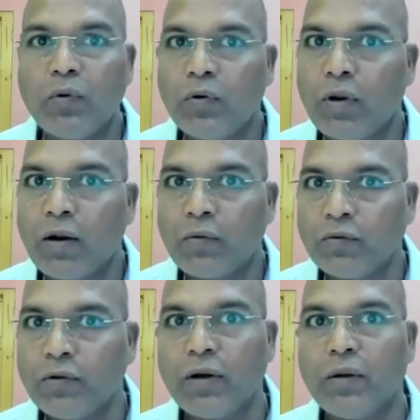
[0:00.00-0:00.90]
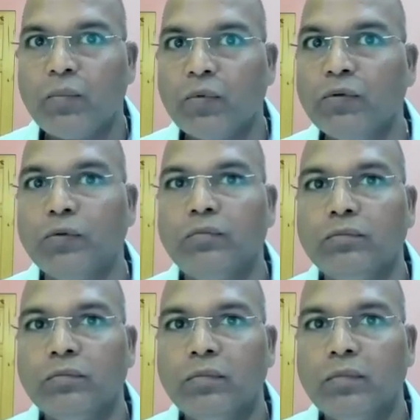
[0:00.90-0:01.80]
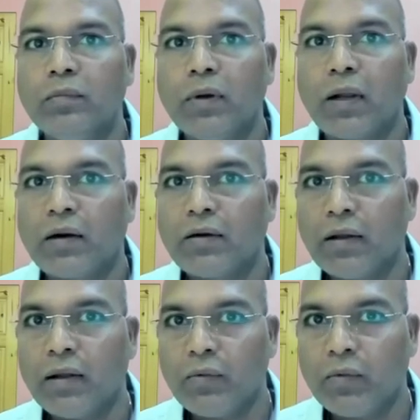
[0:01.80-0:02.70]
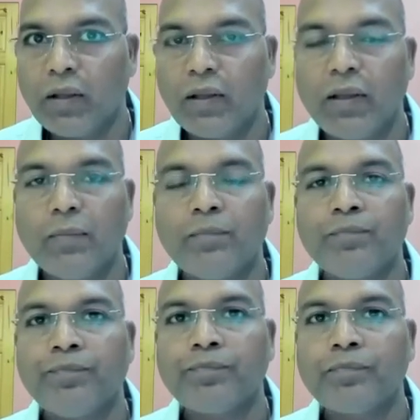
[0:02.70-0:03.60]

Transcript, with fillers: మూడు నాలుగు రోజుల ముందు కరెక్ట్ ఓటింగ్కి